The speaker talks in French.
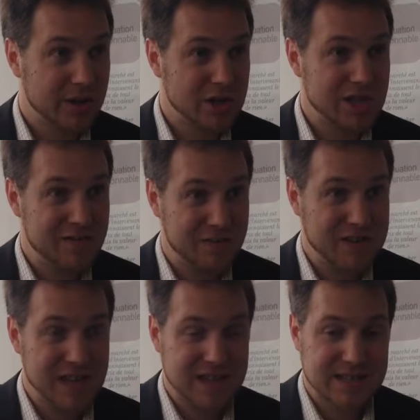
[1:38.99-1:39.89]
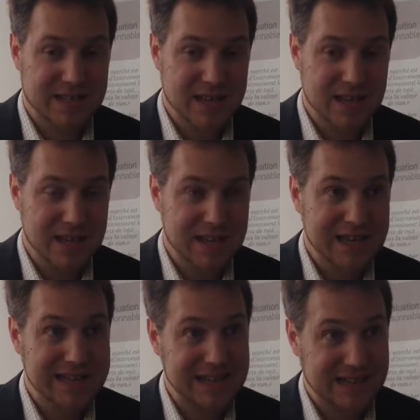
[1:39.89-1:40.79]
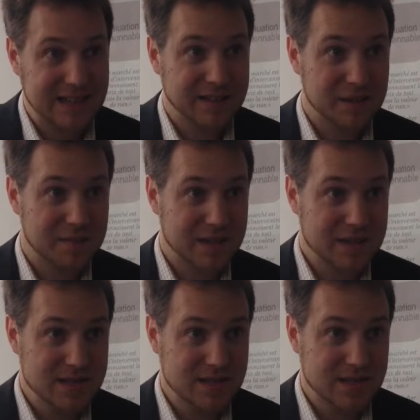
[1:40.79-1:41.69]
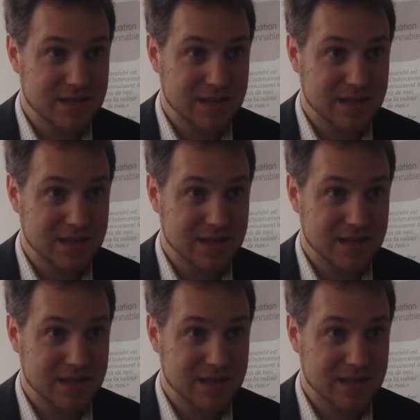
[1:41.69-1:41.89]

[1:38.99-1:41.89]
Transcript: le chef financier quitte l'entreprise.